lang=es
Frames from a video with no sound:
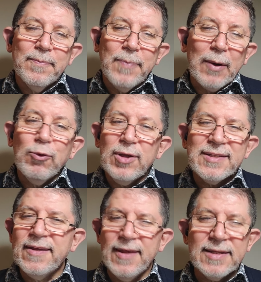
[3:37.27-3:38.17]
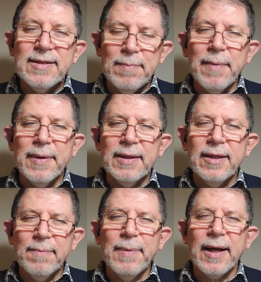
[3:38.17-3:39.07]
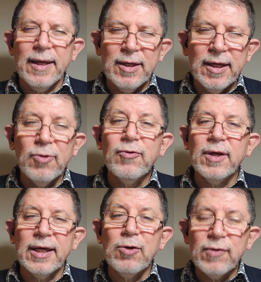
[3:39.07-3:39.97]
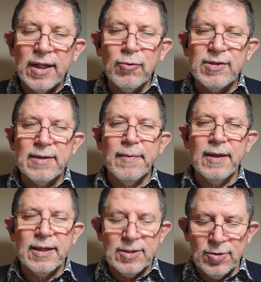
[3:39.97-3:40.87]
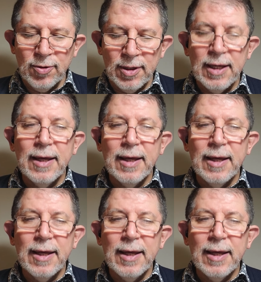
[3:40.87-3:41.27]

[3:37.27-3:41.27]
algunas ideas simplemente para que, que ayuden en nuestra meditación.